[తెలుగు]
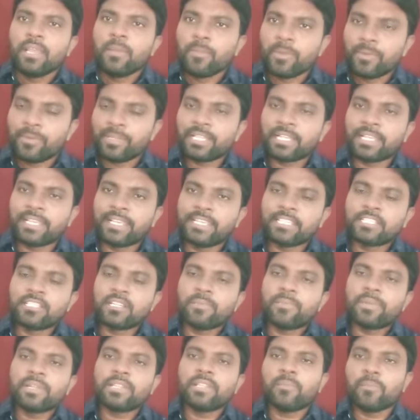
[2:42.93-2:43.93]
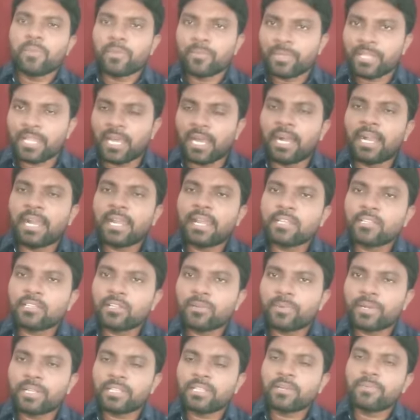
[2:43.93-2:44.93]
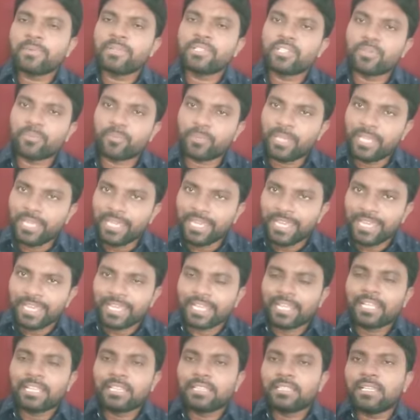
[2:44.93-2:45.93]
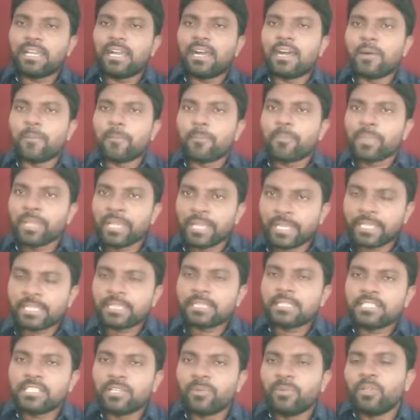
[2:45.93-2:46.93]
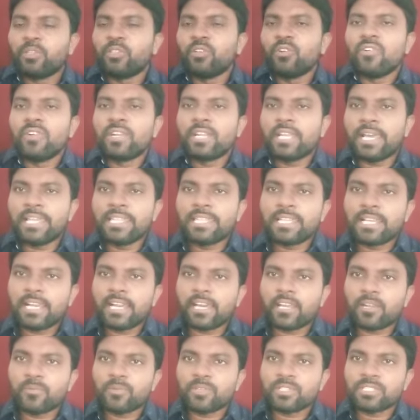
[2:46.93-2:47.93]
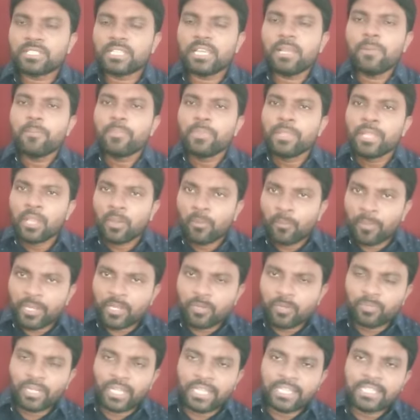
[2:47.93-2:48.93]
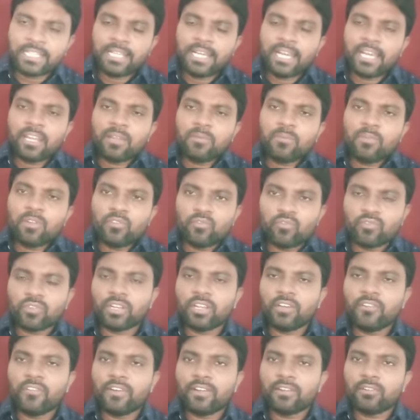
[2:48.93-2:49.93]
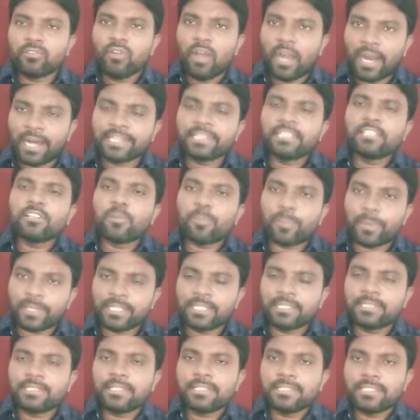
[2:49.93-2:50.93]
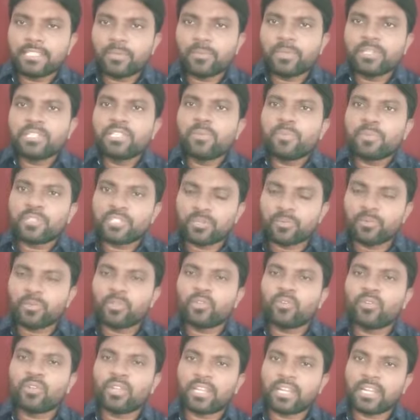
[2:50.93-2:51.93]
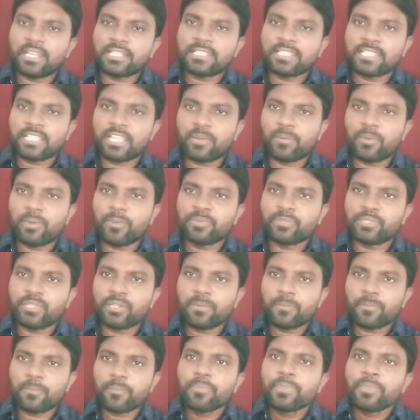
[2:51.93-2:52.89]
మీ మీద కేసులు పెడతాం మీ మీద ఆకతలు పెడతామని చెప్పి ఇంత ఇంత చెబుతూ ఉంటే అధికారం వస్తే మరి ఇప్పుడు అధికారంలో ఉన్న వాళ్ళు అంతకు పదింతలు చేయమని చెప్పి చెబుతూ ఉన్నారా చంద్రబాబు సార్